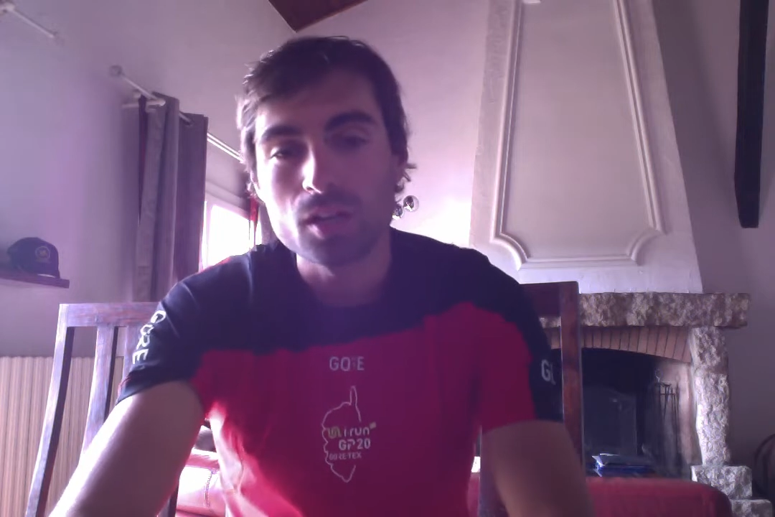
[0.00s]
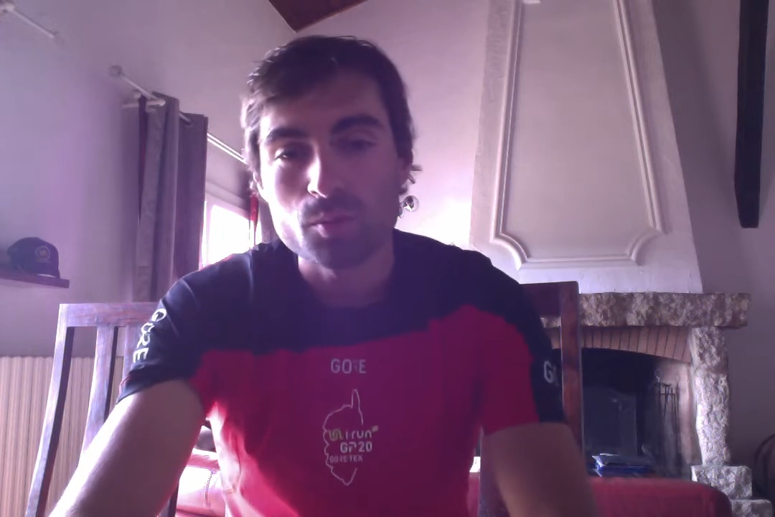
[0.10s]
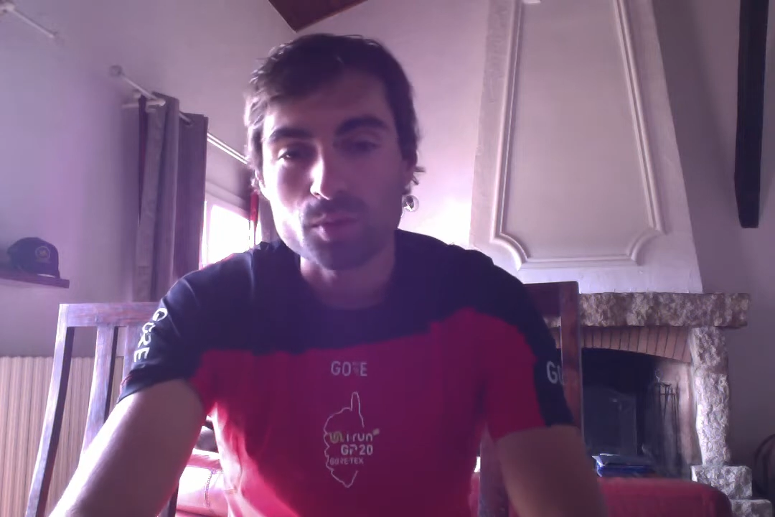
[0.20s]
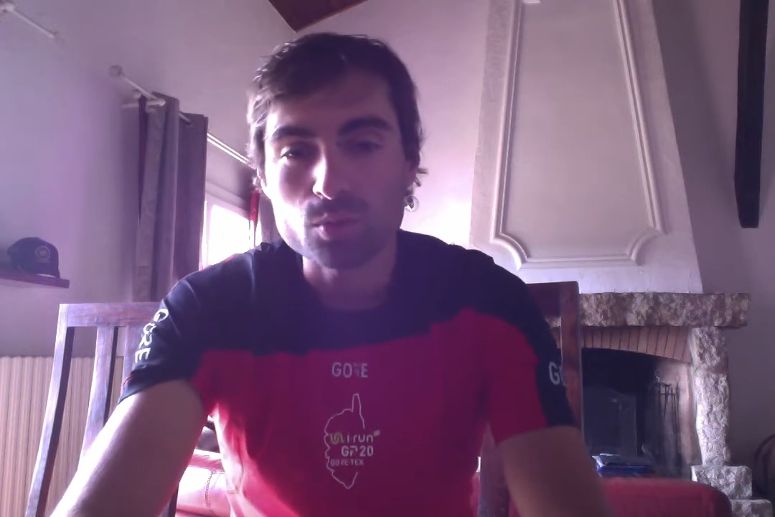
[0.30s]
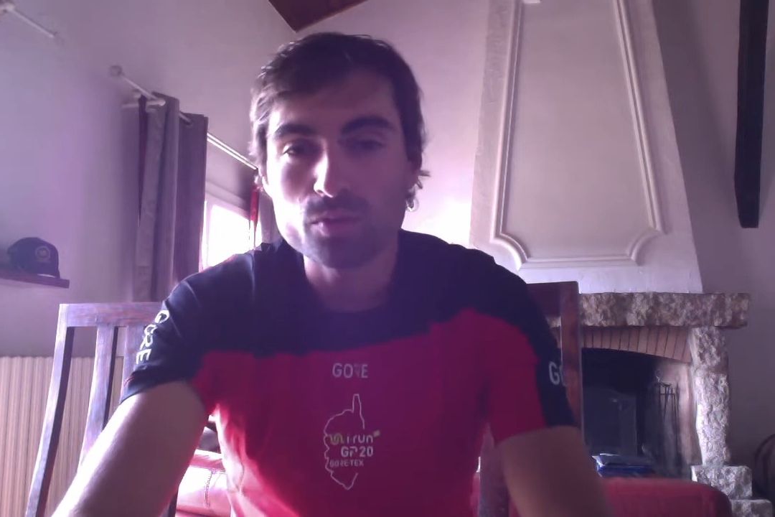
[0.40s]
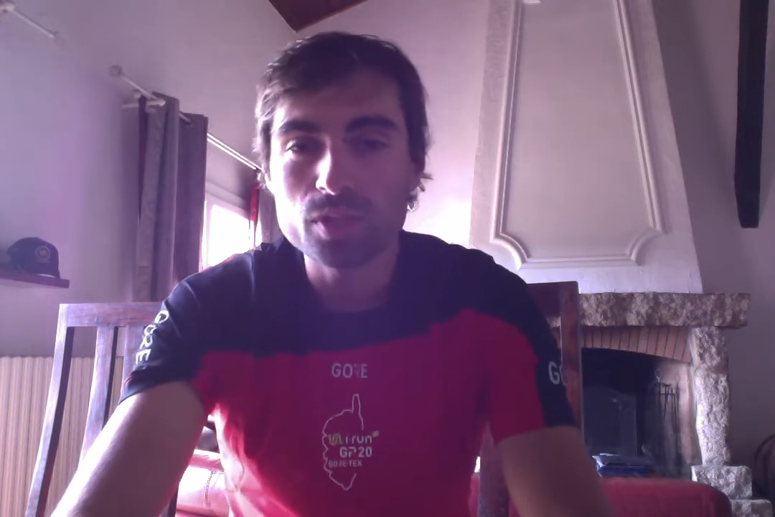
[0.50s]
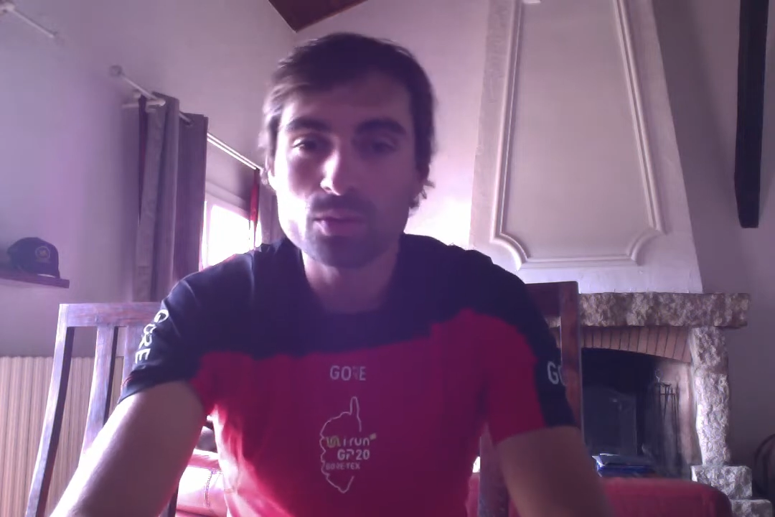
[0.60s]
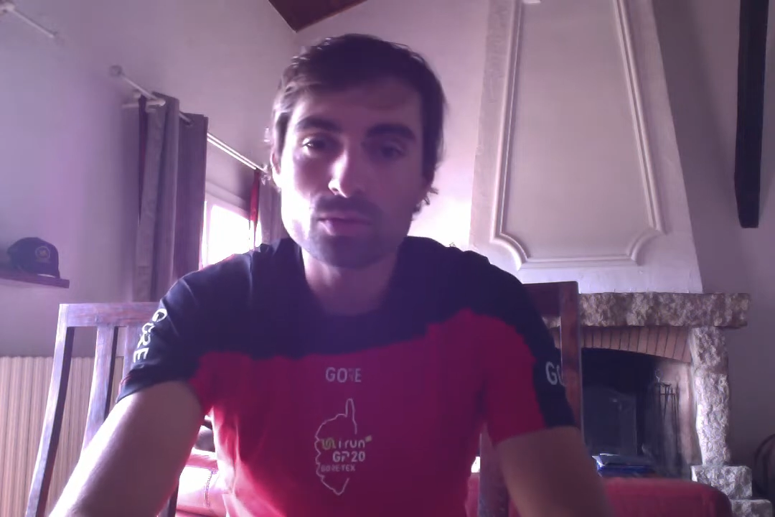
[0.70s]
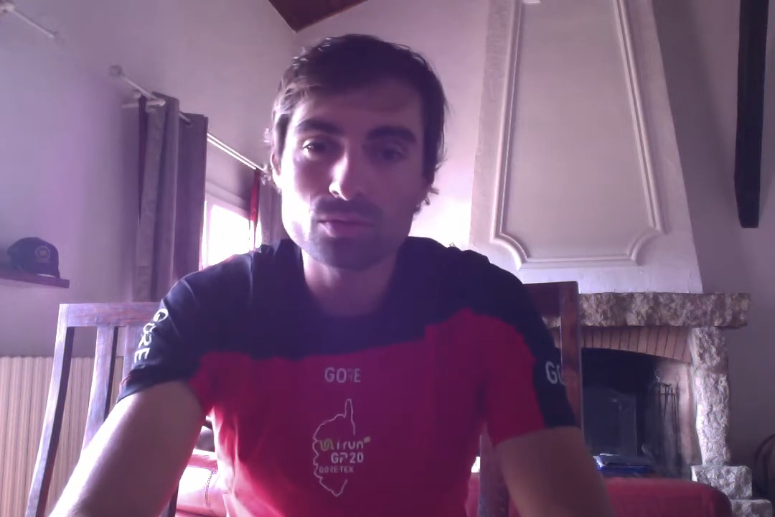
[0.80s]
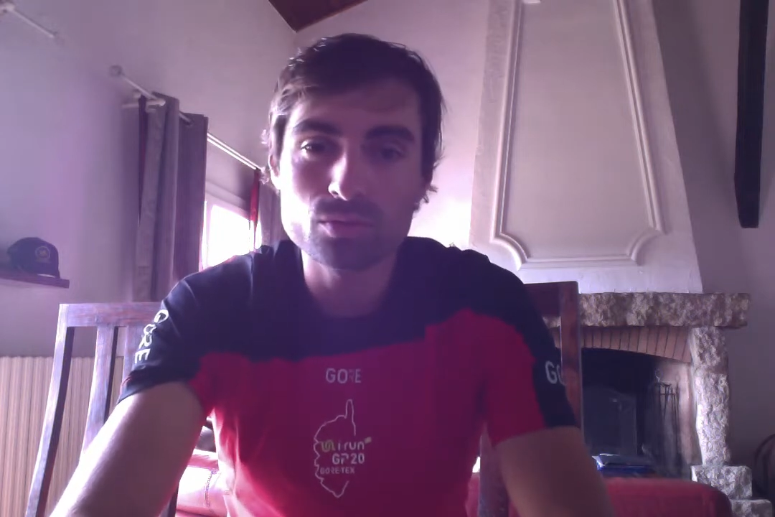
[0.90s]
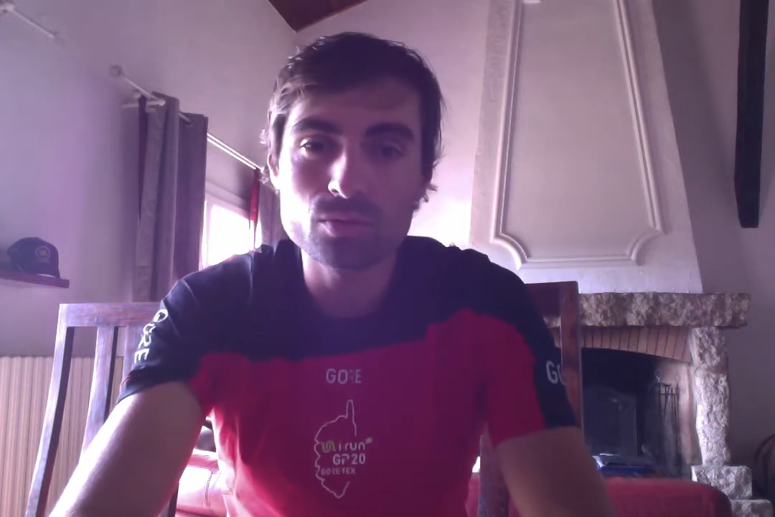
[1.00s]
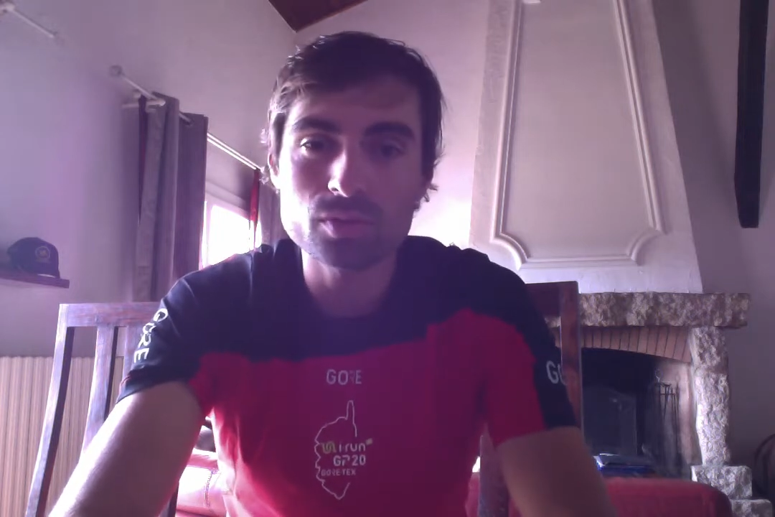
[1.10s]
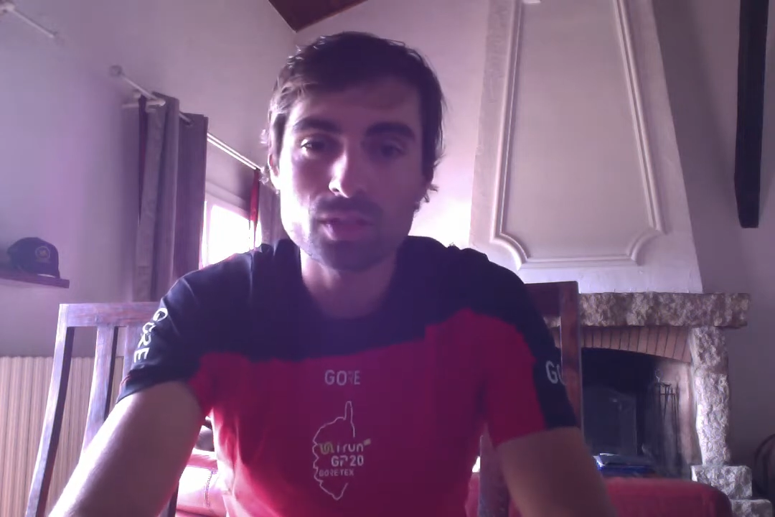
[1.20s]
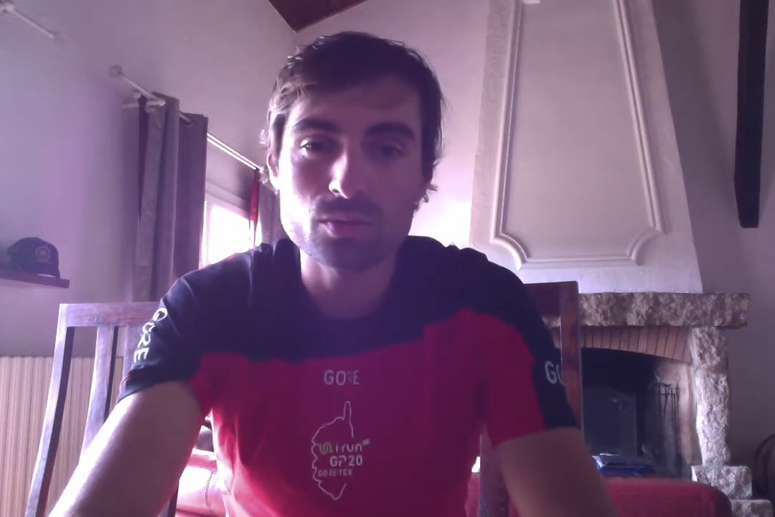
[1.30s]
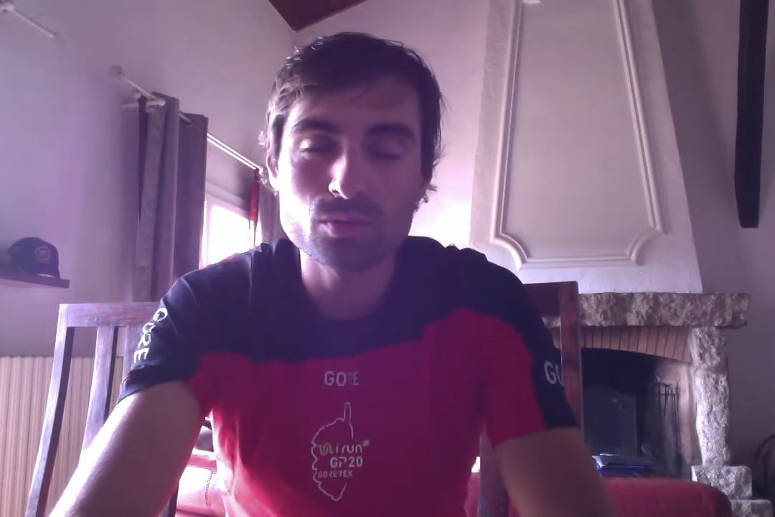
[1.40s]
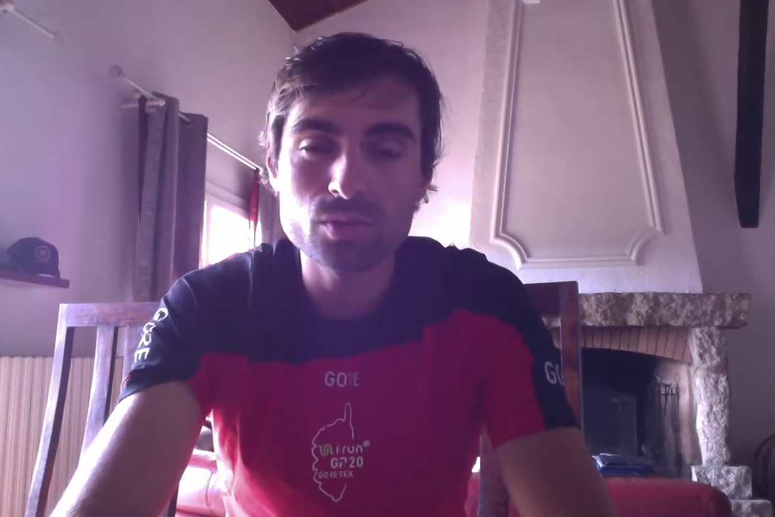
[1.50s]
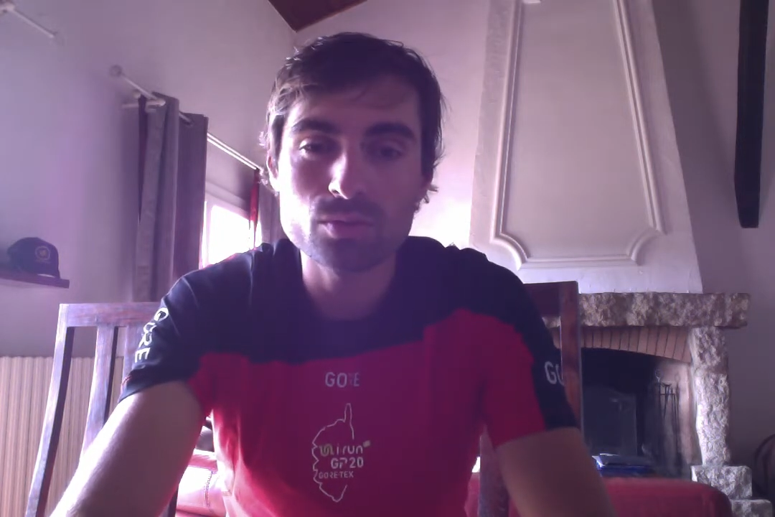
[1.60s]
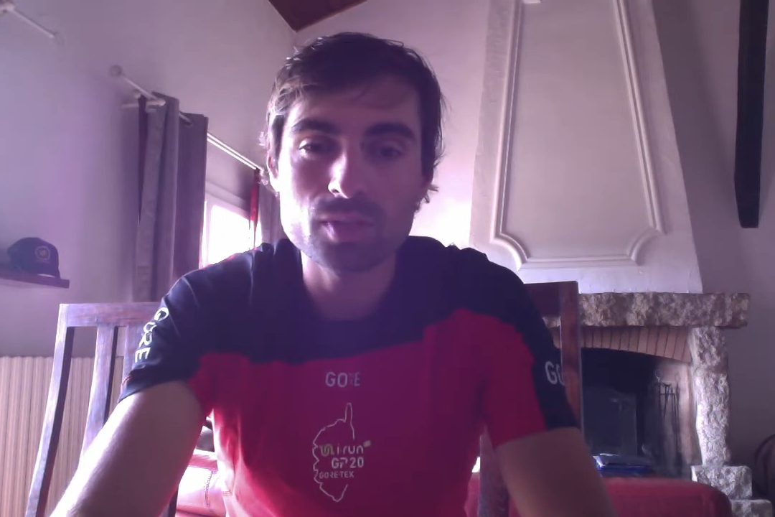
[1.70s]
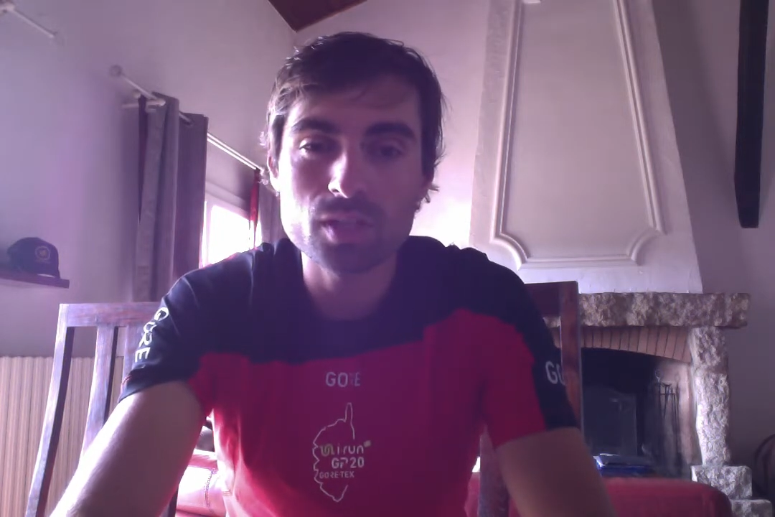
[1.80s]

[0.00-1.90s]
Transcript: bah, trouver les ressources, qui ont su écouter